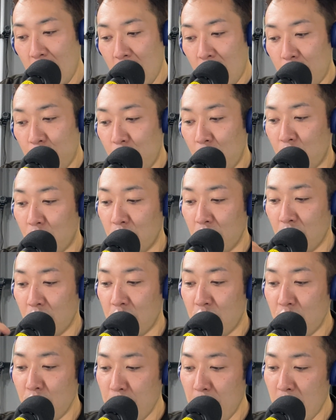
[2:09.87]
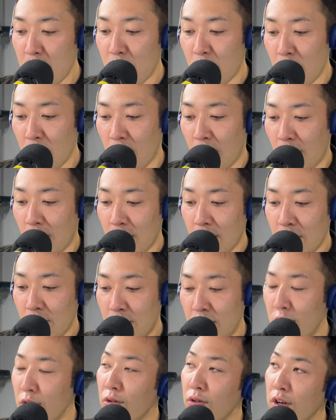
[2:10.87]
もうこの夢を
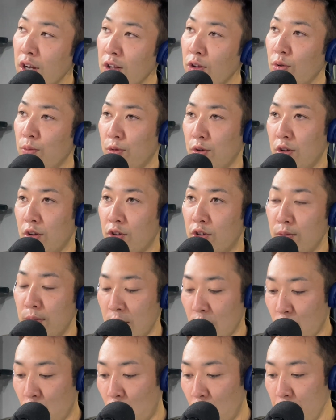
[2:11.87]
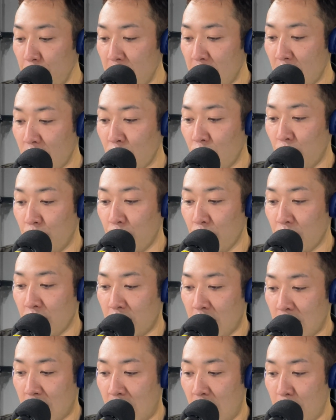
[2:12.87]
不要だと思ってつまりゴミだと思っ
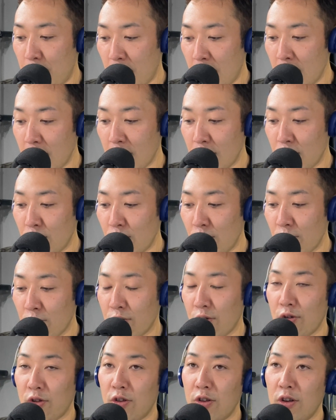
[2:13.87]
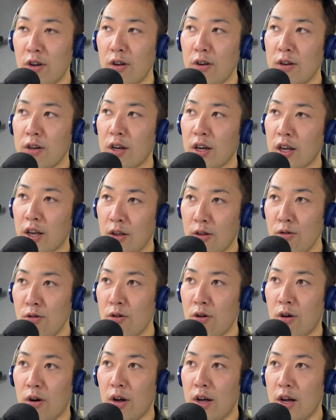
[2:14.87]
て手放そうとするんだけ
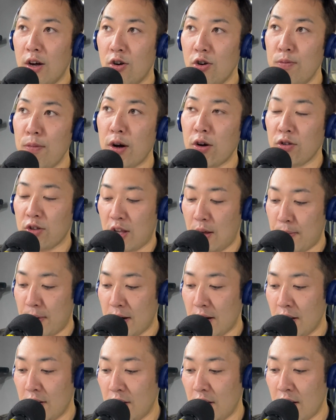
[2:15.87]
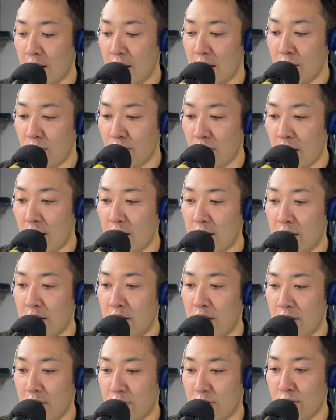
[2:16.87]
どうまく手放せないよねっ
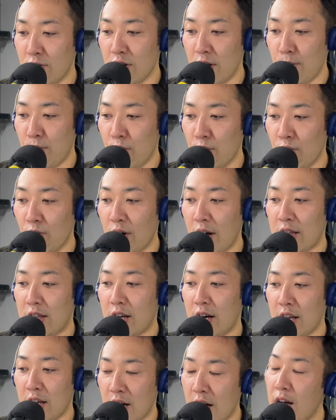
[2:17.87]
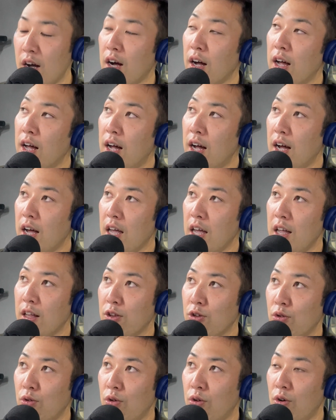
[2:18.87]
ていうそんな物語が、えー
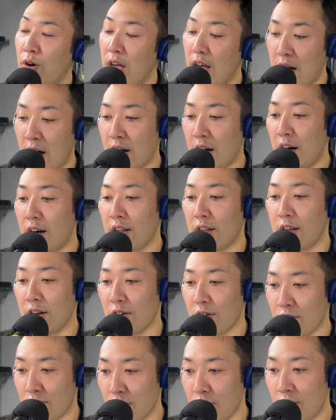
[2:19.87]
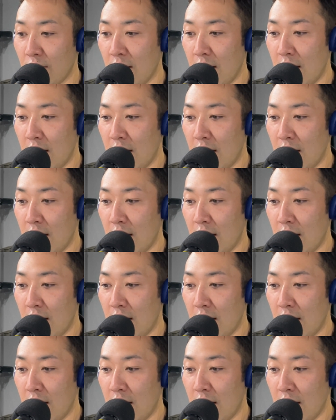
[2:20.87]
と、描かれてるんですよ。